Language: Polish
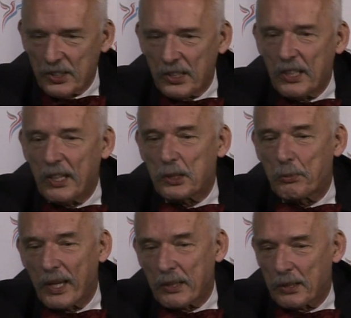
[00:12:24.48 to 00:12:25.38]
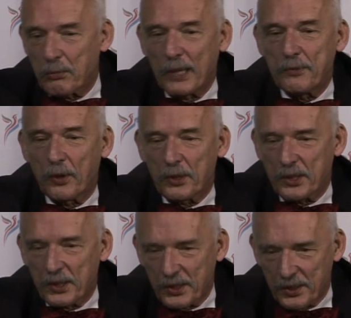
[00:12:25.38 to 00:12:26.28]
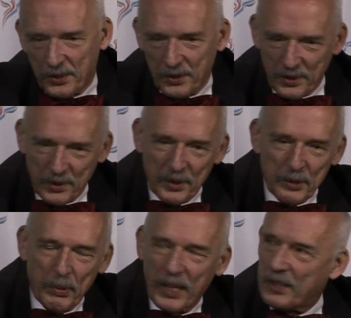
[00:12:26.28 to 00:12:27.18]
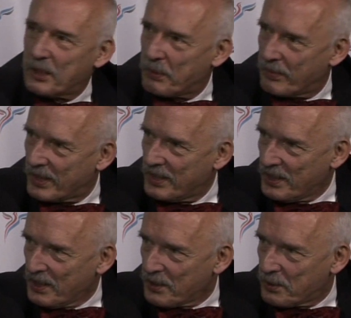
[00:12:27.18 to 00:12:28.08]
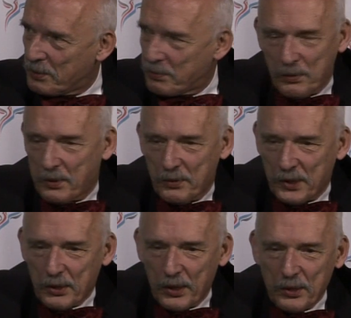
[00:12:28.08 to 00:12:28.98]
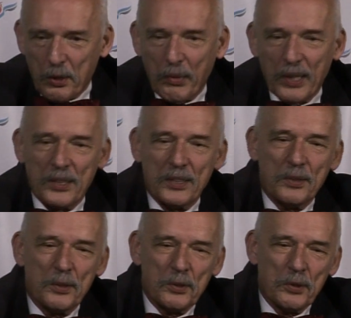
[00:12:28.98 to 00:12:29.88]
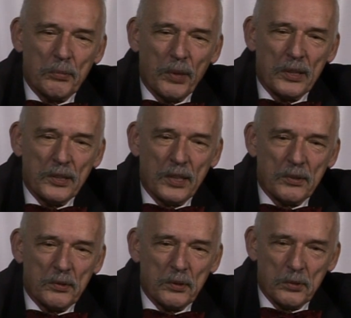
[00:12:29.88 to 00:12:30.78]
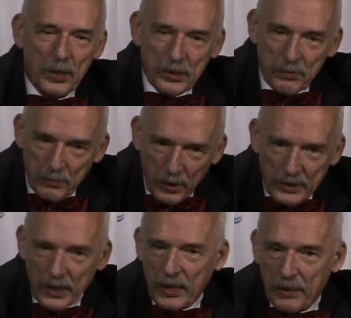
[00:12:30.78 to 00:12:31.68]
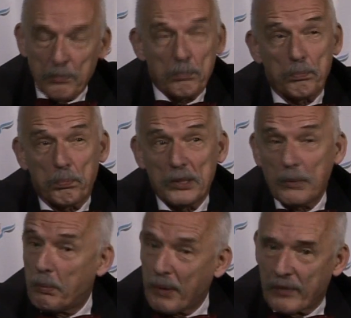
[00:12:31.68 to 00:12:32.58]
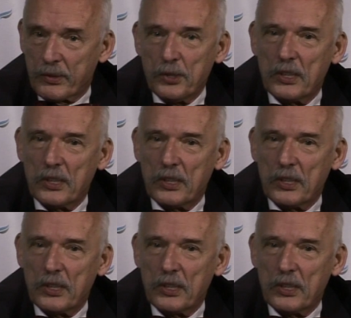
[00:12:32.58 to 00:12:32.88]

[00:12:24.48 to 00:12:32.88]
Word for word: The niggas work white folks is, e, is playing, prawda? No to, to, to wszystko jest normalny, normalny ten. To jest w ogóle taka poprawność.